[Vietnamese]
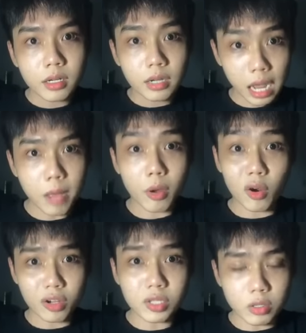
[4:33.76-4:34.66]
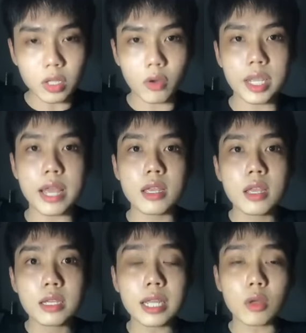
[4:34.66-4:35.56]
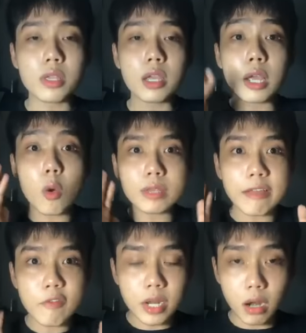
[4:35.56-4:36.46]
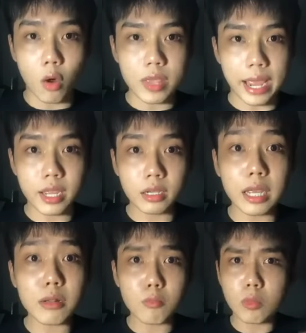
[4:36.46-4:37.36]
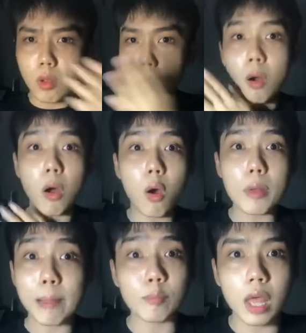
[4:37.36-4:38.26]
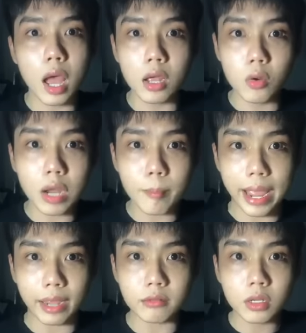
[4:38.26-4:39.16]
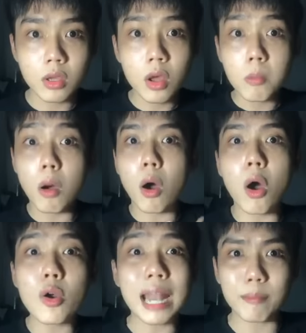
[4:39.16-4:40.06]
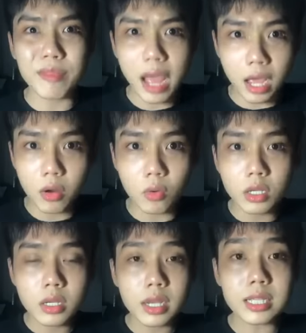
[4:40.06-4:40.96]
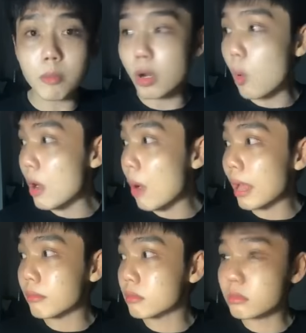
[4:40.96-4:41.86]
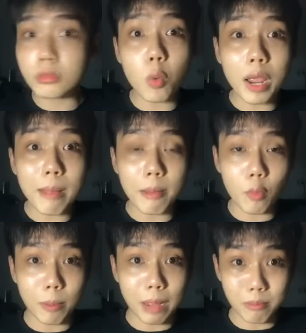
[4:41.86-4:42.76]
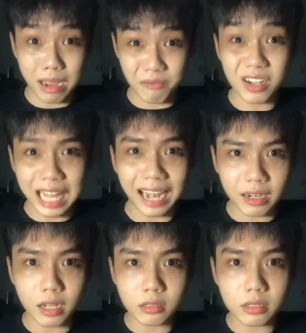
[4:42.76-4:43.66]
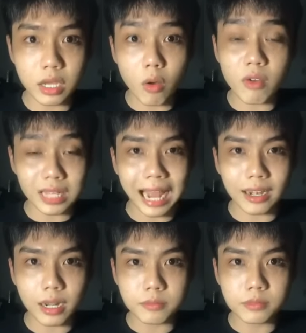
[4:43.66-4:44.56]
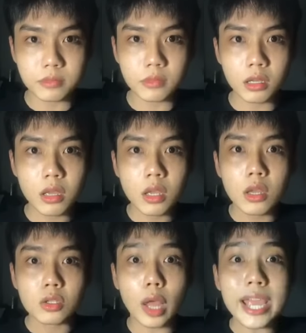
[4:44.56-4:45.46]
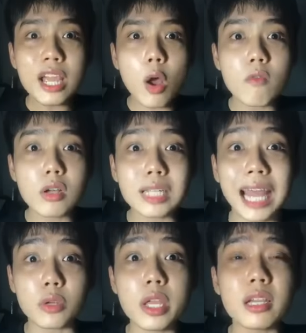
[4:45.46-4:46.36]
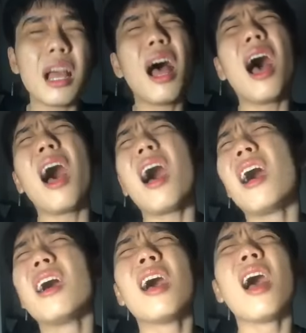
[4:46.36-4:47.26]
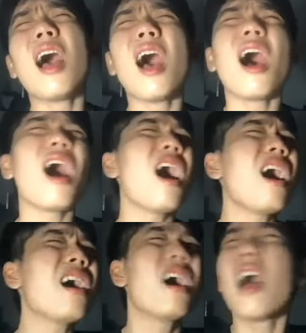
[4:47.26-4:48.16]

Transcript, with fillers: đó mọi người cứ tưởng tượng như đi cái tự nhiên cái con trang phi nó ngồi dậy cái mồ hôi đầm đề luôn các bạn mồ hôi đầm đề luôn cái xong mà nó quay qua nó quay ba bà bà, bà vân thanh đó cái con vân thanh đó nó thấy cái con phương thanh tự nhiên ơ ơ